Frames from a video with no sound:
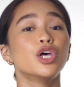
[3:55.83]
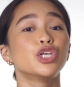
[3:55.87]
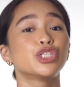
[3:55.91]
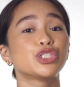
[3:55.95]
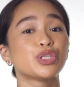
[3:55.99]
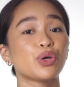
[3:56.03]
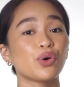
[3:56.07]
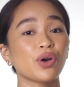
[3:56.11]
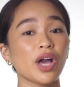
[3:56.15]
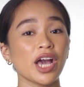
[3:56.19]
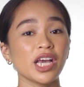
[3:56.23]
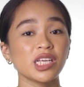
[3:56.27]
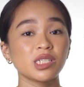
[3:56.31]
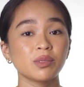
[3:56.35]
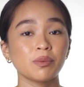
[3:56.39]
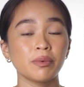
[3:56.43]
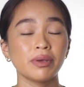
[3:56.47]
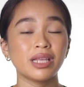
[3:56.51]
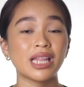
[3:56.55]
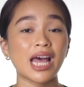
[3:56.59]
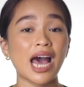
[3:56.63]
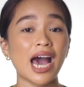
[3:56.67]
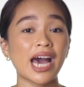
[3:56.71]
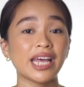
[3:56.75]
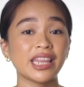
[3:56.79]
So guys,
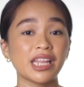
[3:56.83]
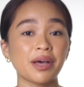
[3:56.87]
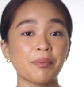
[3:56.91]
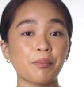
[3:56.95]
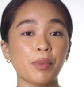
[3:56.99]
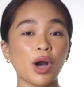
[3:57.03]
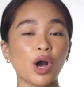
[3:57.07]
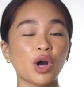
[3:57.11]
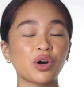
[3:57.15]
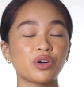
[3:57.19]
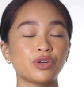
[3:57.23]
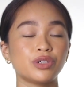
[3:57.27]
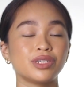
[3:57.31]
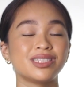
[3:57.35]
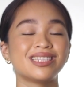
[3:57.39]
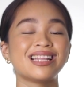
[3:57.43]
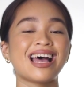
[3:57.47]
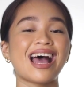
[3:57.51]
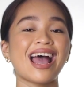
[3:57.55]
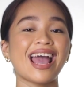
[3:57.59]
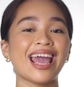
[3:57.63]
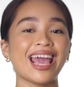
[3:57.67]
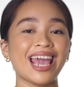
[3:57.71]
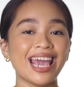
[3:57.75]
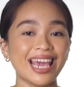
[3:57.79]
may nahanap ako
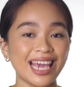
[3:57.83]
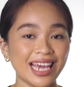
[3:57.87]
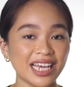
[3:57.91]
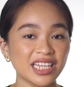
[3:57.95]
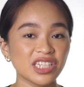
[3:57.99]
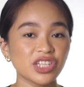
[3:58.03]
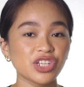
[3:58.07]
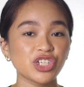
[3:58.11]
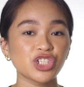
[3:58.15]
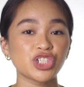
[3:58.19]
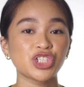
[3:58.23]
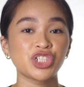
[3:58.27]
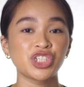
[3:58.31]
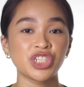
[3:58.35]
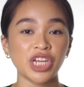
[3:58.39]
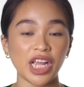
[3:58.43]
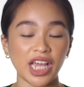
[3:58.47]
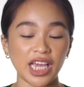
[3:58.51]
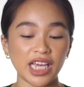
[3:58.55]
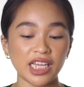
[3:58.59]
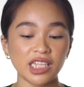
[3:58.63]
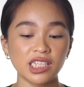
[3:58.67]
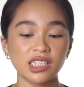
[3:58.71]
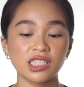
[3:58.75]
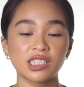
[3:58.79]
na 8
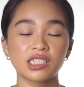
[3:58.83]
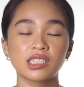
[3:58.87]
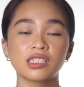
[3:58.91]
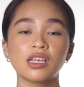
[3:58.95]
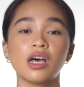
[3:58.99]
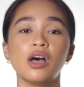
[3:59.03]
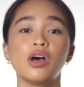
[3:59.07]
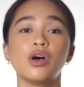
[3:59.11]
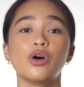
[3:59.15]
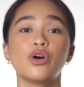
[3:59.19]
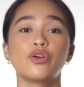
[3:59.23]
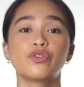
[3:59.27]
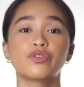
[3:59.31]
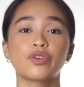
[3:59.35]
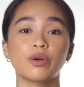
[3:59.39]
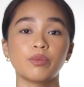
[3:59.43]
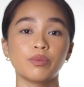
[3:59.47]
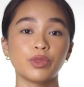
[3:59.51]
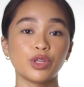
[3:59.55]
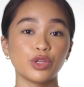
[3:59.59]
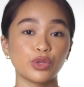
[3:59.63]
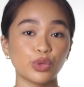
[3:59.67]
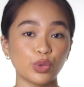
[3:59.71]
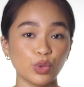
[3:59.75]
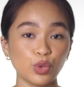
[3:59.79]
shades
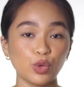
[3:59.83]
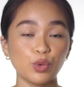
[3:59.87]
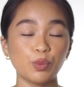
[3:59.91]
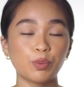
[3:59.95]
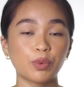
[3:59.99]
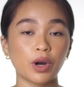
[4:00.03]
from the two